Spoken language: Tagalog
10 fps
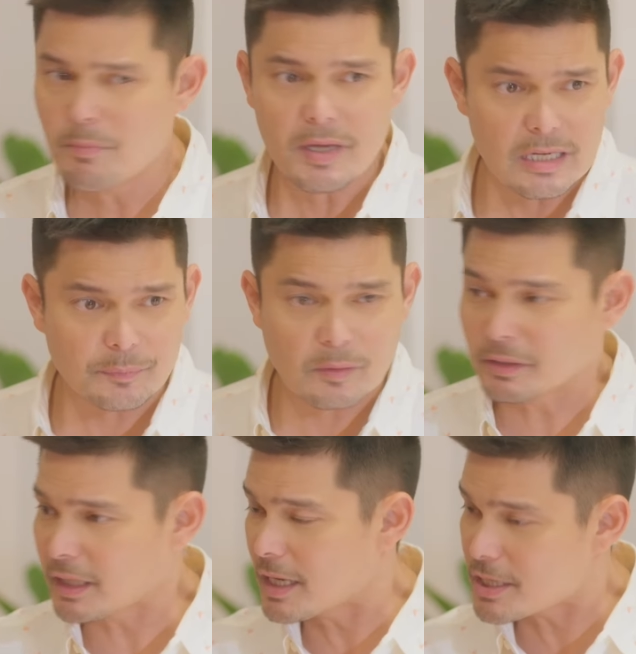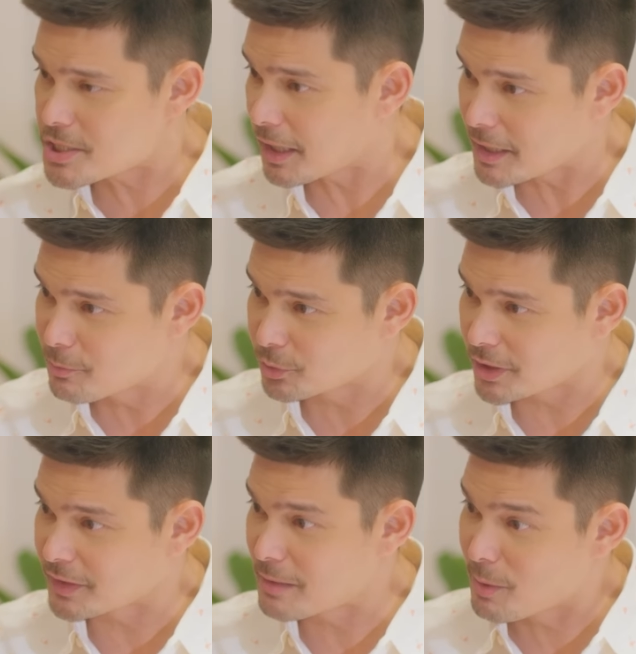eh mahirap naman talaga siyang
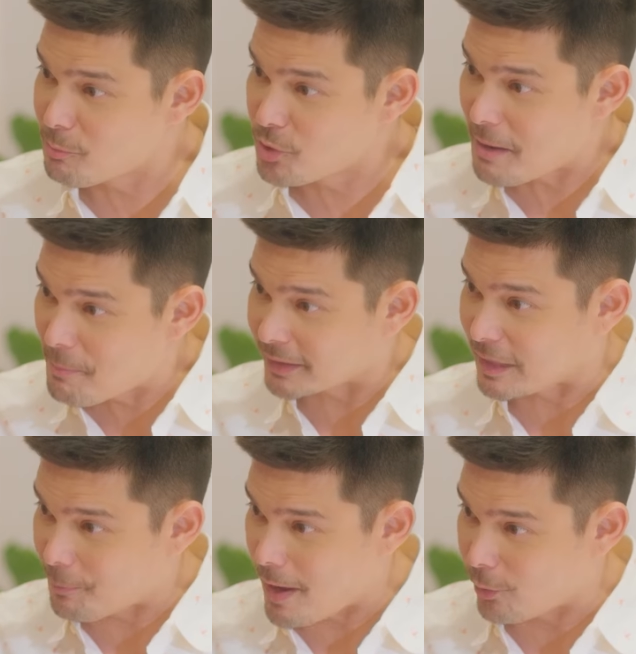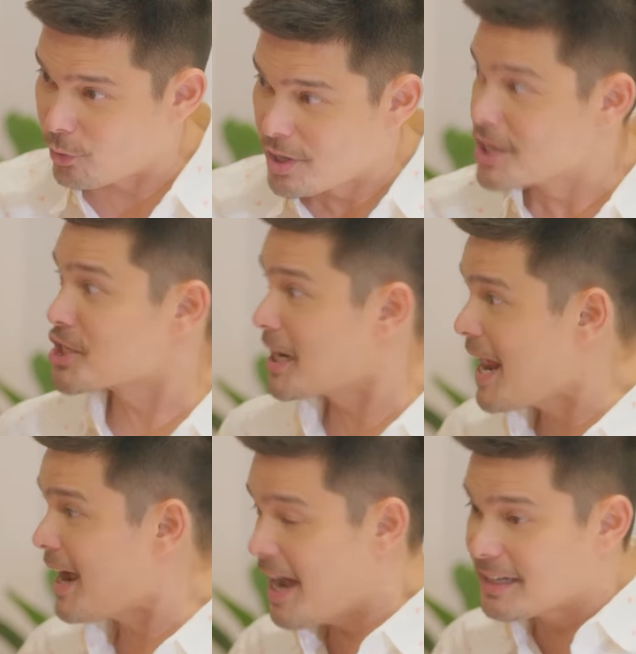kalimutan dahil magmula bata pa ako, siya
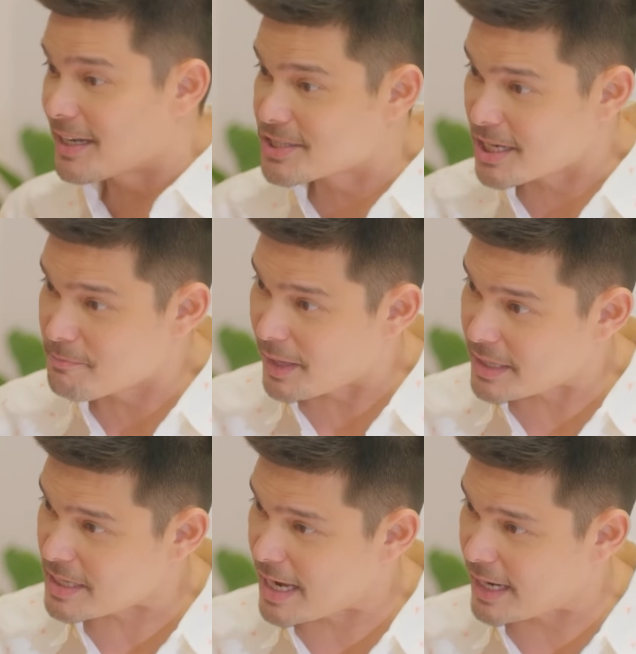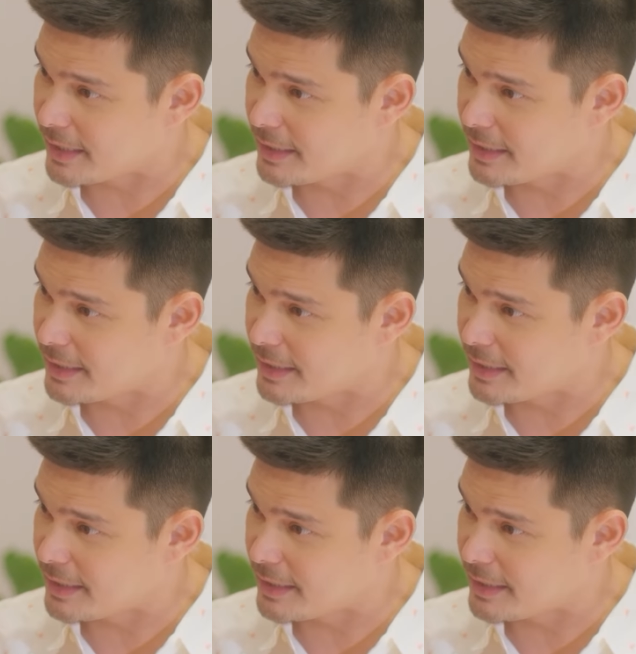lang ang nandyan para sa